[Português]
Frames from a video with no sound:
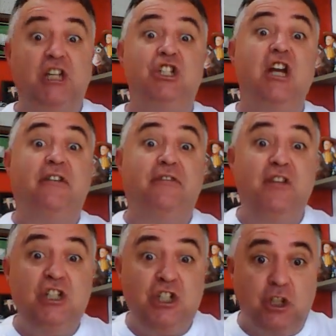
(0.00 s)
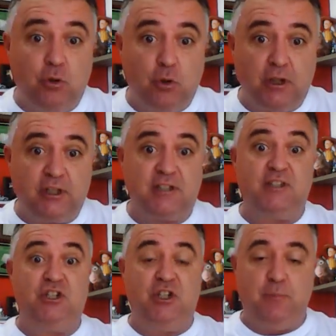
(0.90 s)
dia
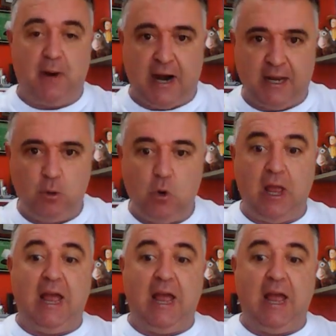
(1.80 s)
22 de maio,